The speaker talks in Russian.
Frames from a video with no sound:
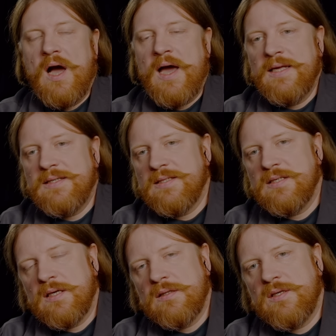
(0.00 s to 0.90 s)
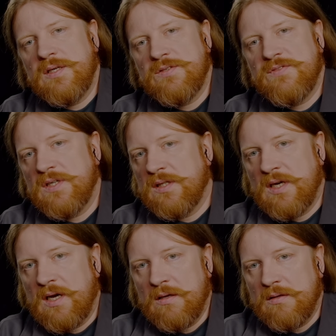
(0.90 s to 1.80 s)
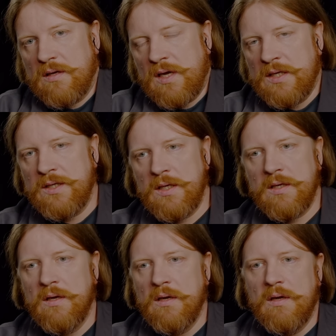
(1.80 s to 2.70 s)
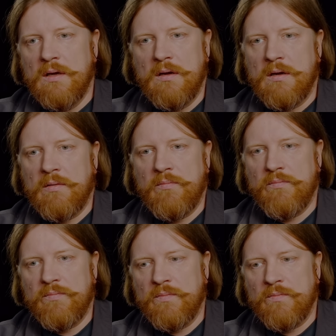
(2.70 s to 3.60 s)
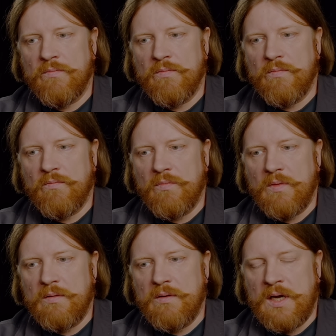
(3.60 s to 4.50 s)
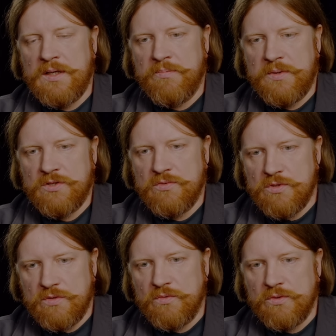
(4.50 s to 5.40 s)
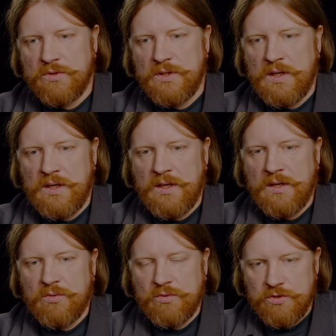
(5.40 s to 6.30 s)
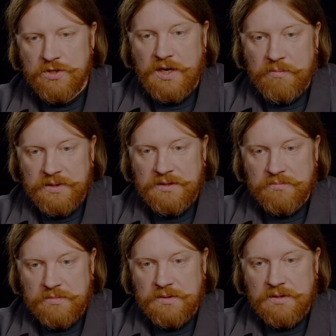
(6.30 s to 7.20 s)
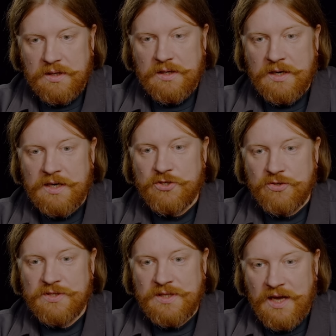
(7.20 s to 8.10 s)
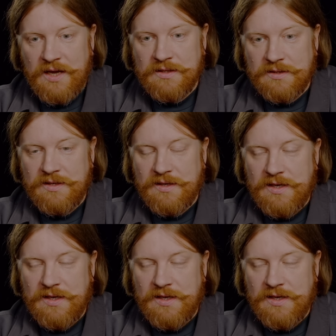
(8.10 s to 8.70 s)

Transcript: А эти изъяны есть всегда. Они Эм, они присутствуют, и художник об этом хорошо знает.